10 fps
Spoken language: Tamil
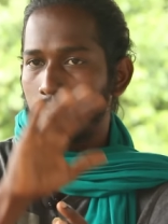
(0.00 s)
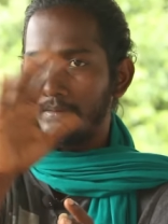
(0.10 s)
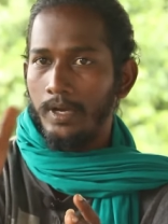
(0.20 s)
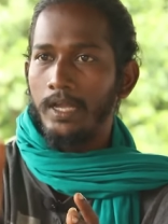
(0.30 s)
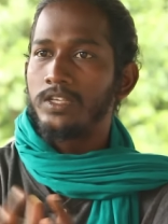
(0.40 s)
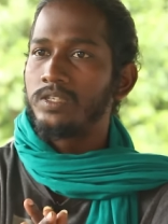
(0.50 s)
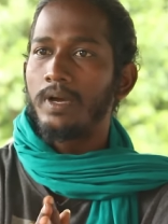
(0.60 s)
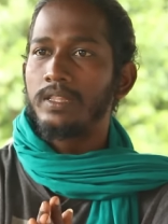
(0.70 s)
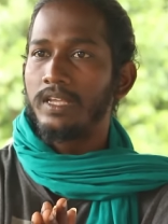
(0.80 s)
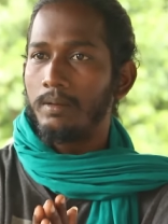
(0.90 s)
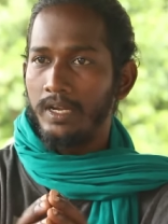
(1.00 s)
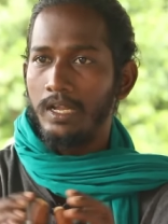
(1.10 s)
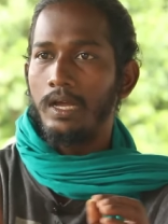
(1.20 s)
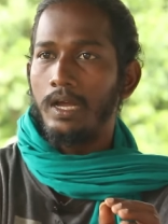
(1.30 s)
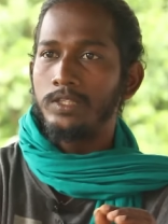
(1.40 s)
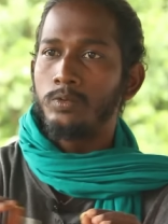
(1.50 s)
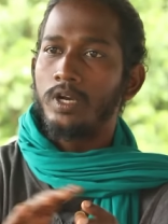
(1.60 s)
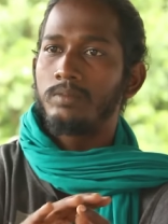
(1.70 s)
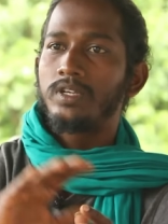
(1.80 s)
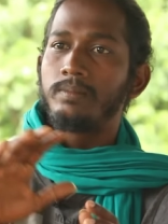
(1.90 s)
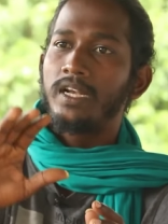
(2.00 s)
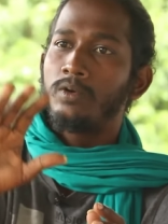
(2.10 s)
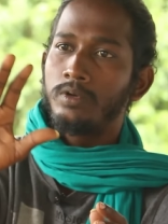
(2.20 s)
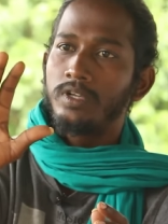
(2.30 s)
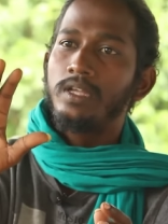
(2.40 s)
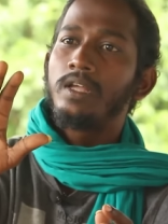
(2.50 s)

பயாலஜி பார்த்தீங்க அப்படின்னா அது உடம்புக்கு மேலே ஒரு